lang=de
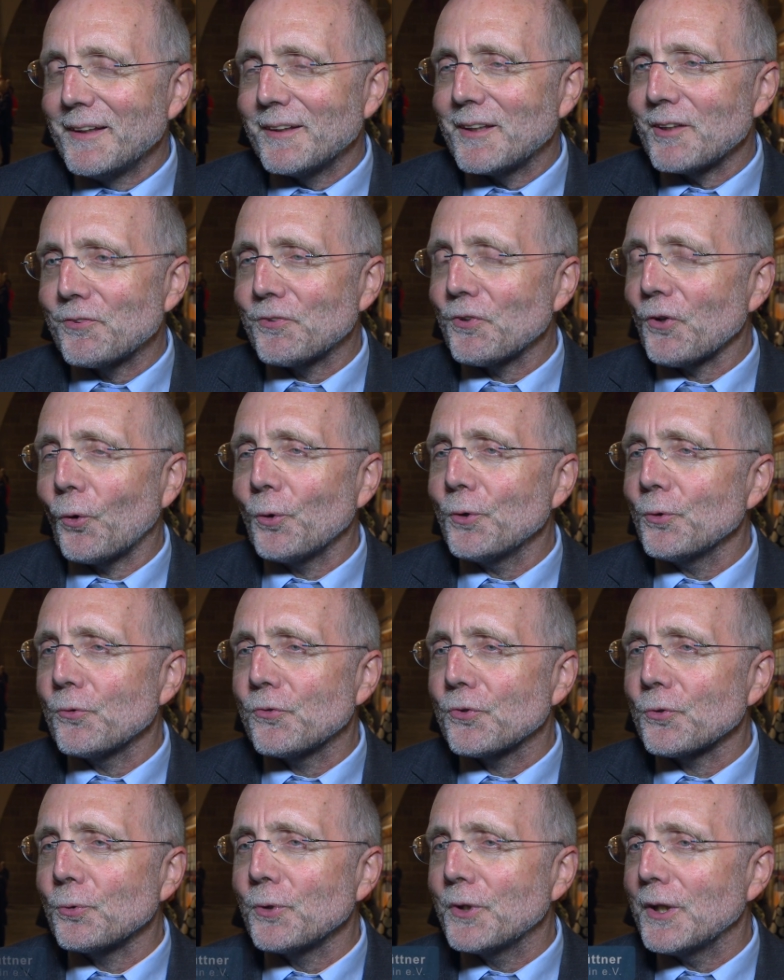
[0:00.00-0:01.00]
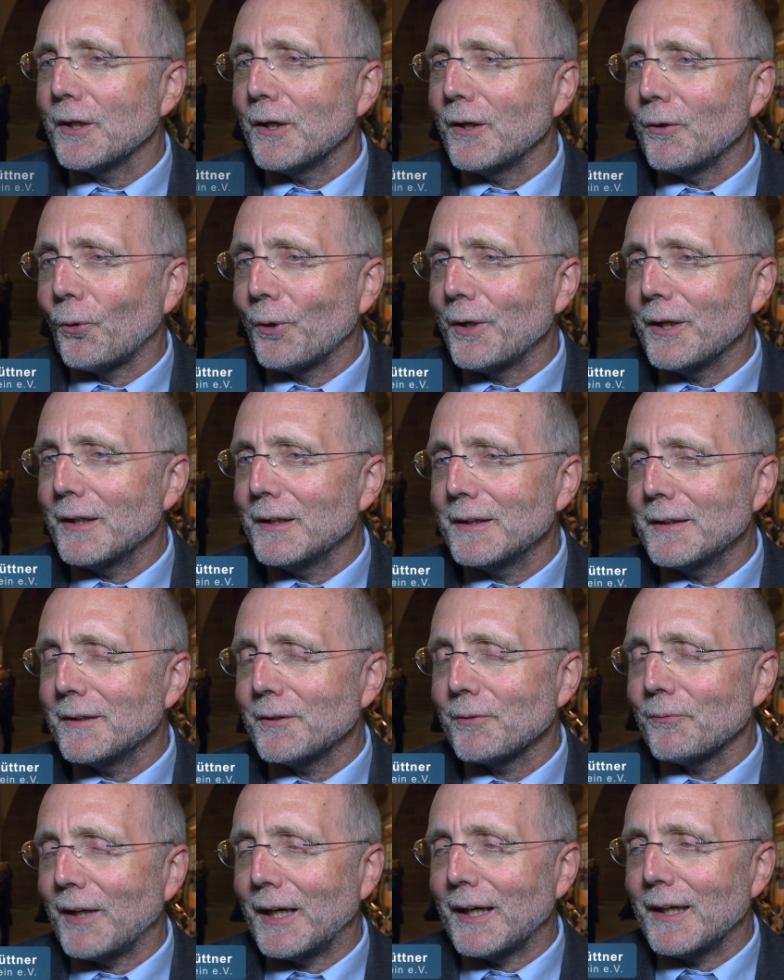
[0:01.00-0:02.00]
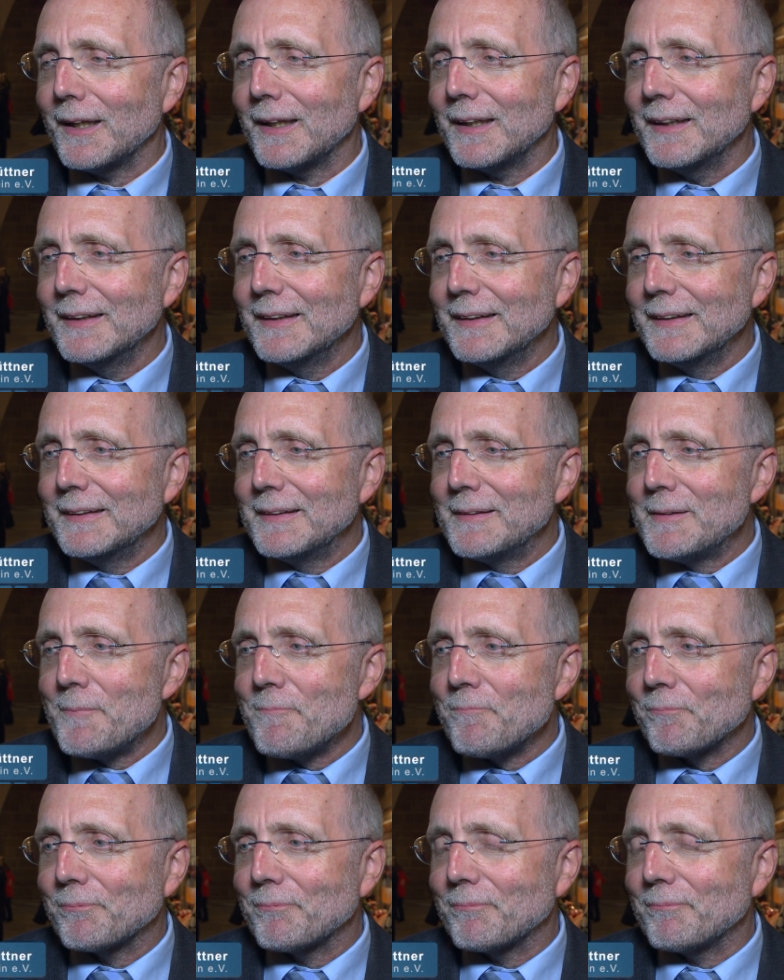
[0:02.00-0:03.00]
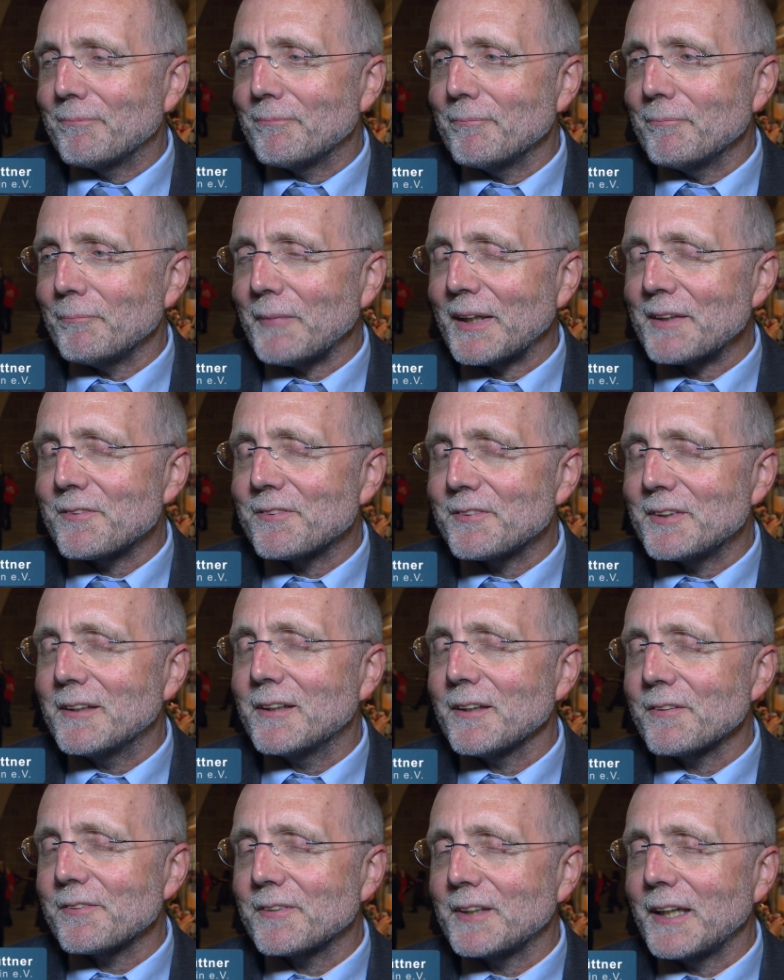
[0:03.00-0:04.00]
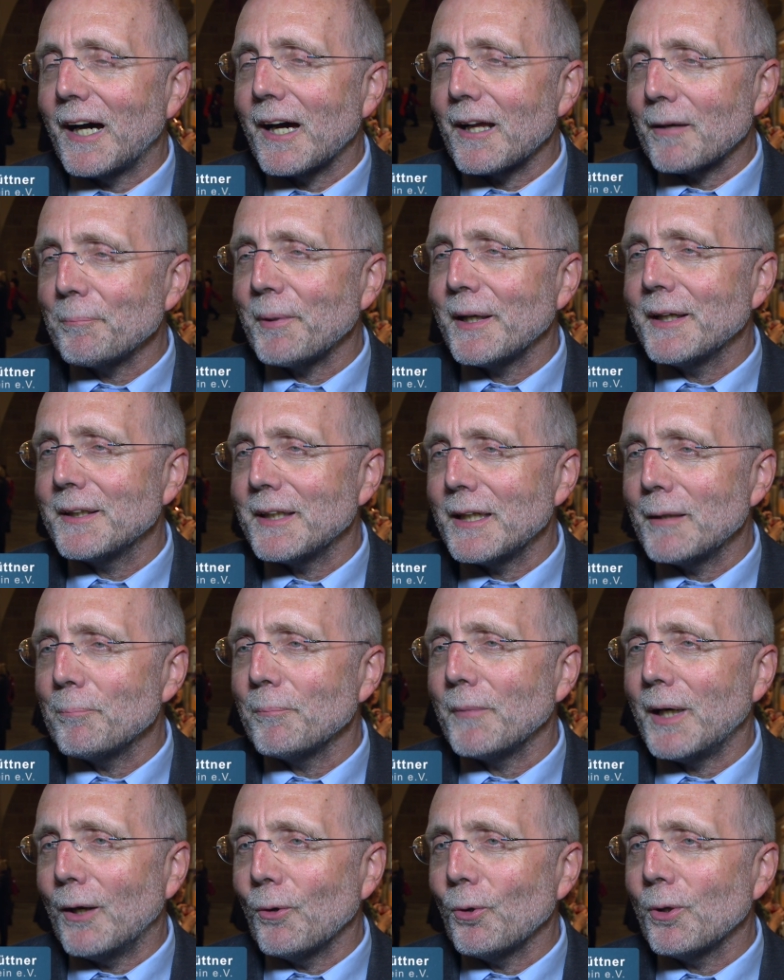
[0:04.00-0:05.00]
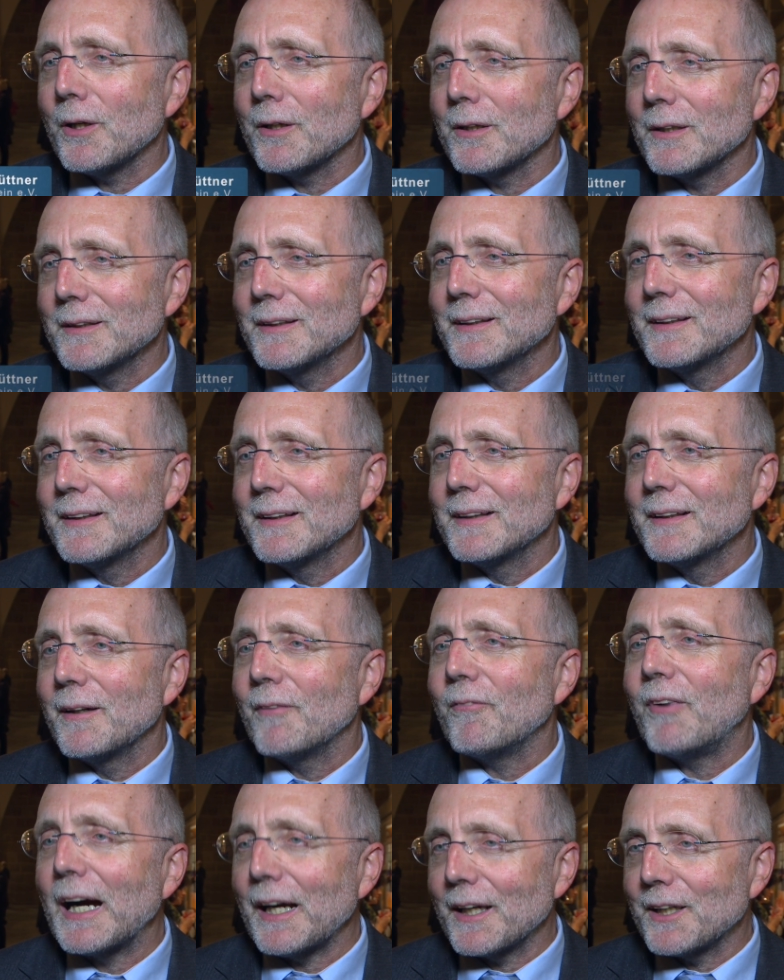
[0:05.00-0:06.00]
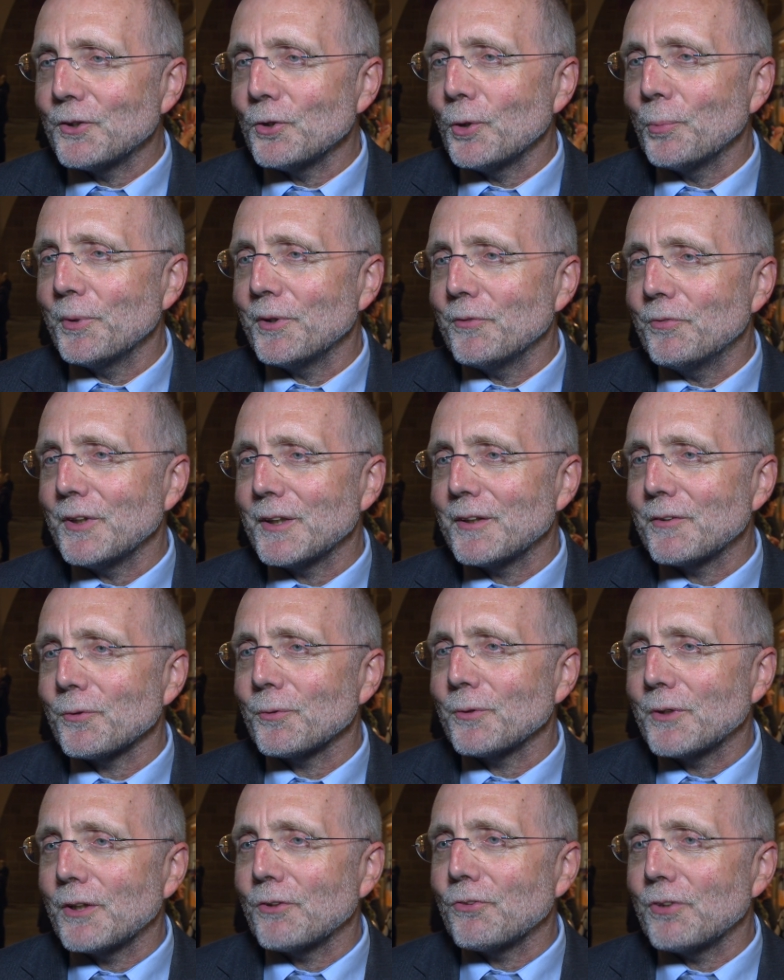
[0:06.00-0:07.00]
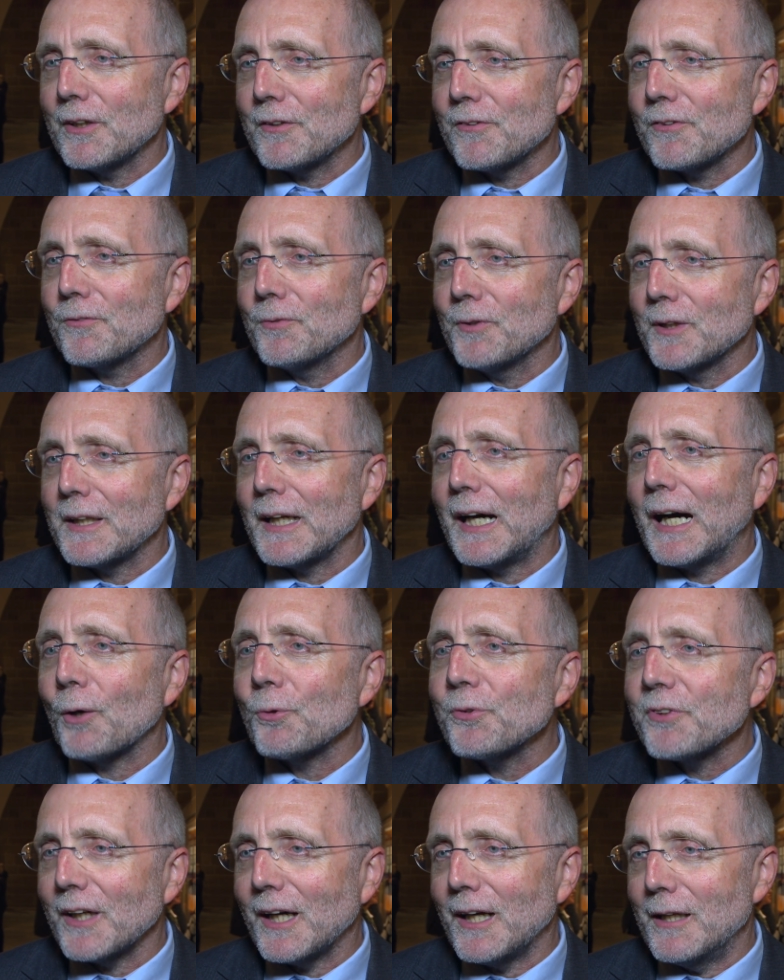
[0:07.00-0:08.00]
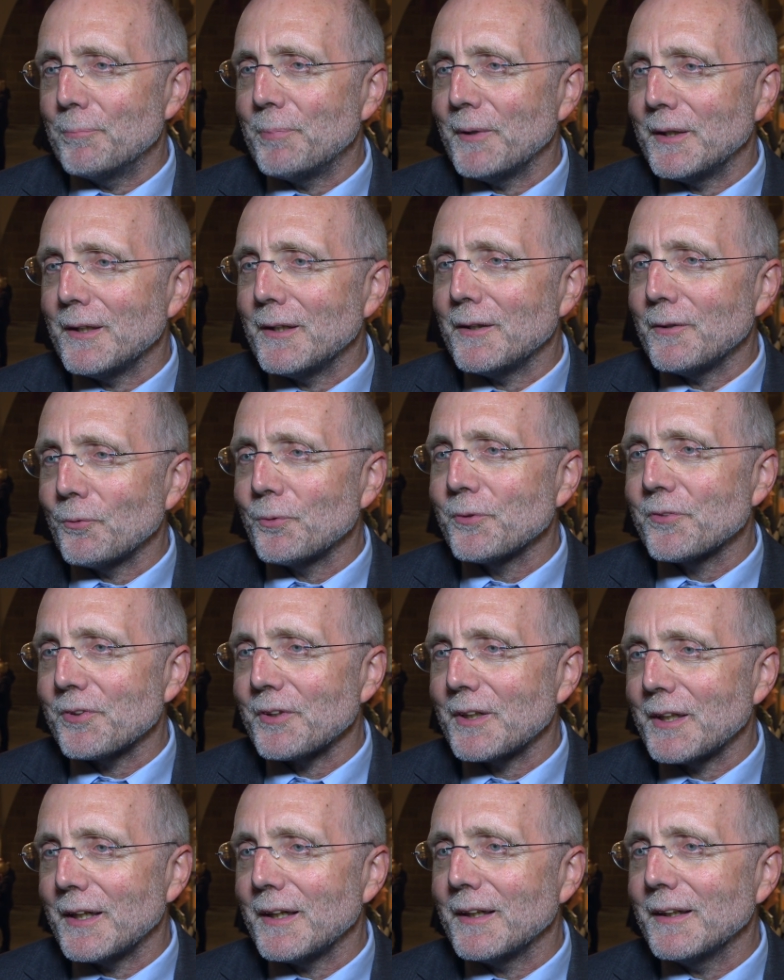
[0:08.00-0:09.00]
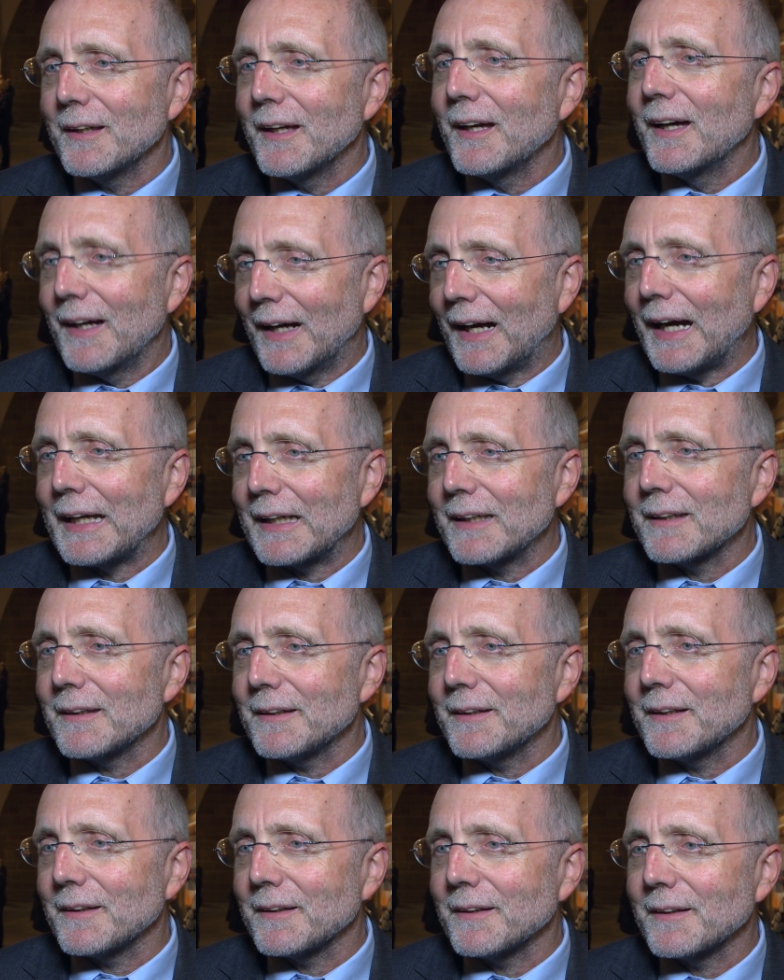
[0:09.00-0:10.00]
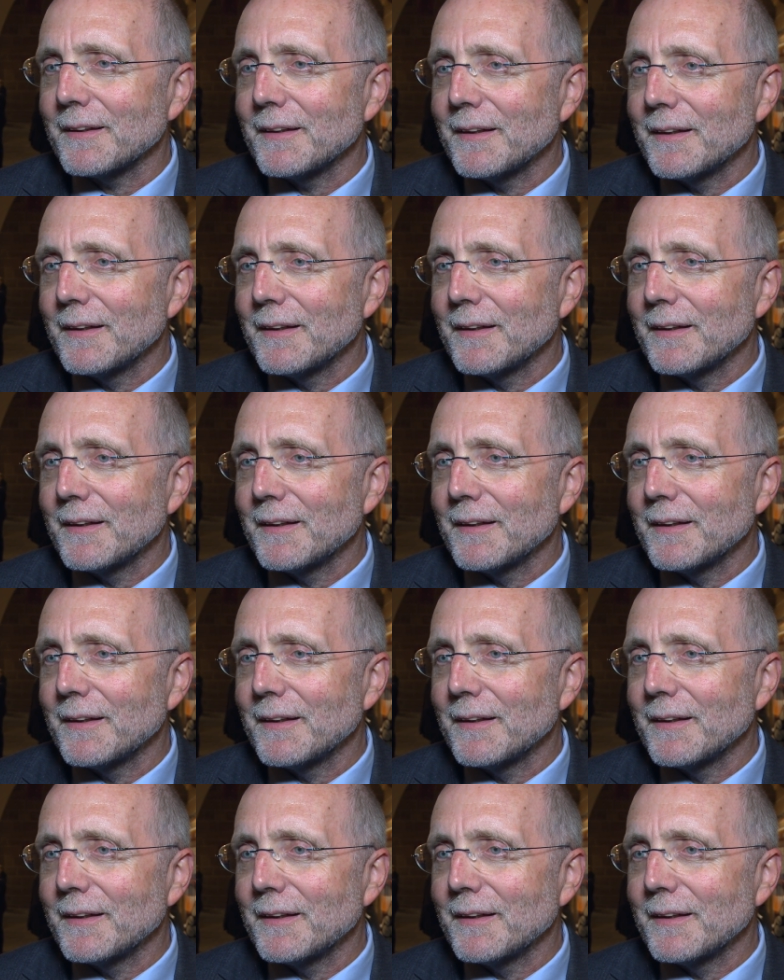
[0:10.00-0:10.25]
Das freut uns ungeheuerlich, weil man sieht, dass die Arbeit eben auch wahrgenommen wird und geschätzt wird außerhalb äh, unserer eigentlichen